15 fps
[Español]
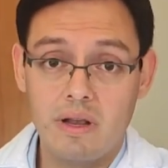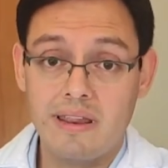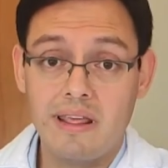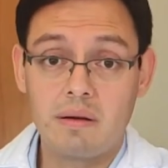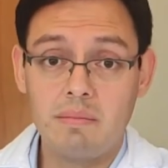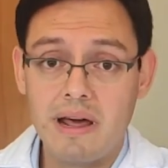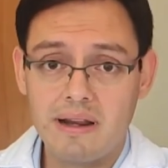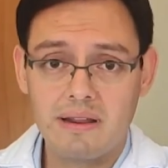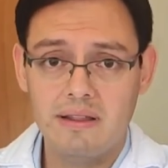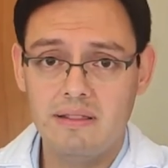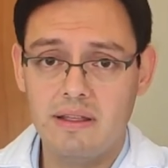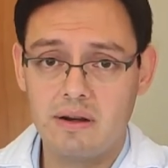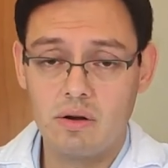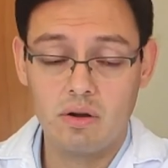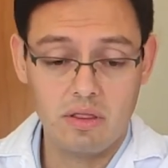cualquier
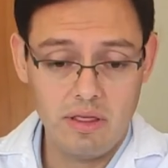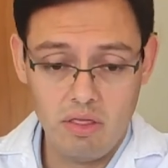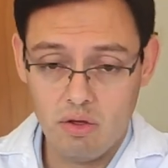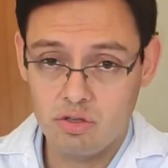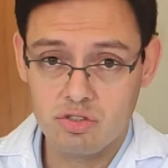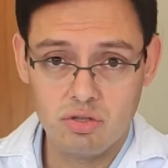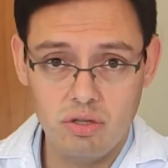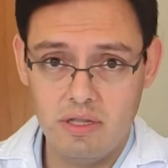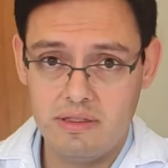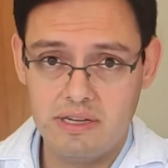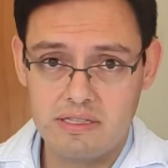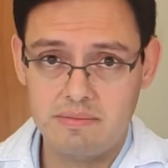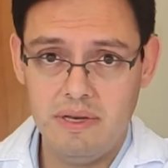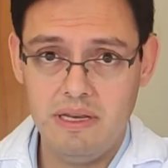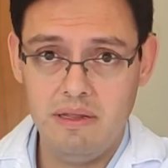margen de error de 2 o de
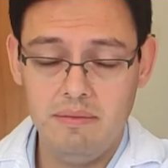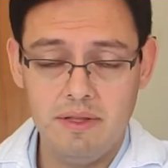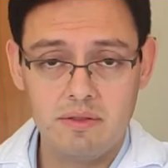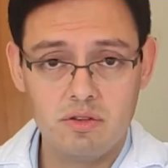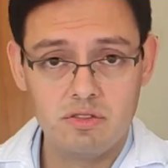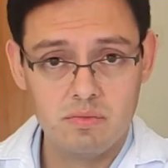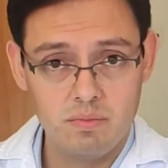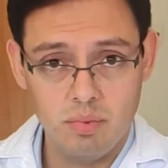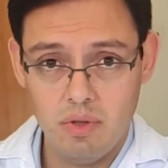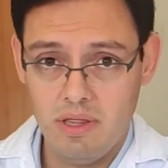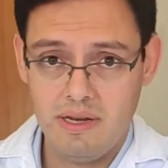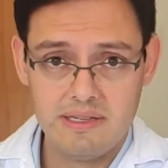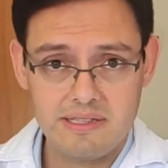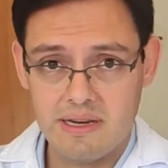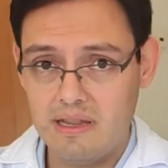3 milímetros
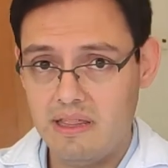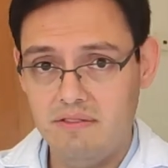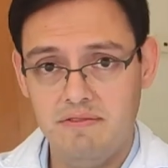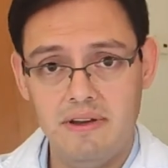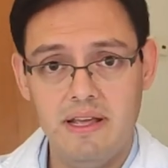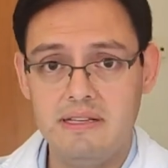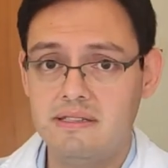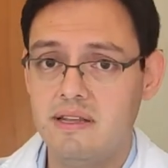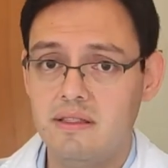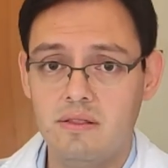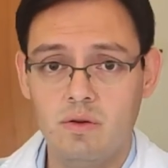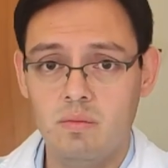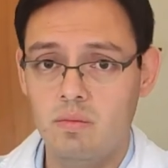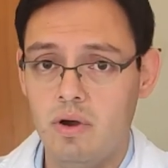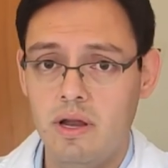pueden hacer la diferencia
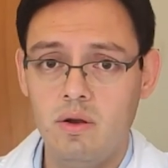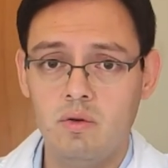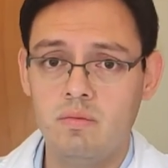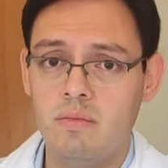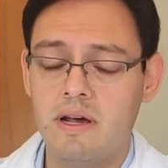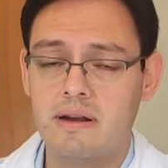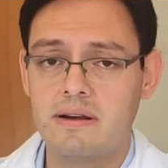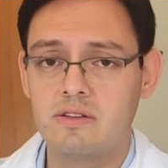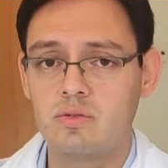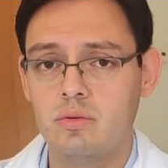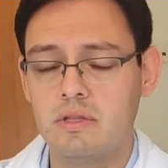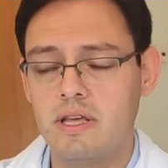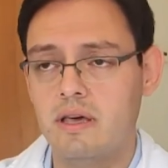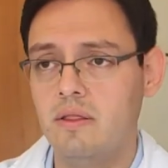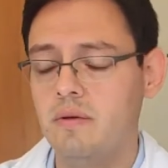entre un buen o un mal
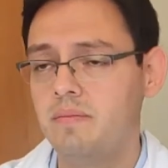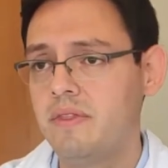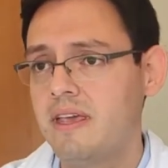resultado.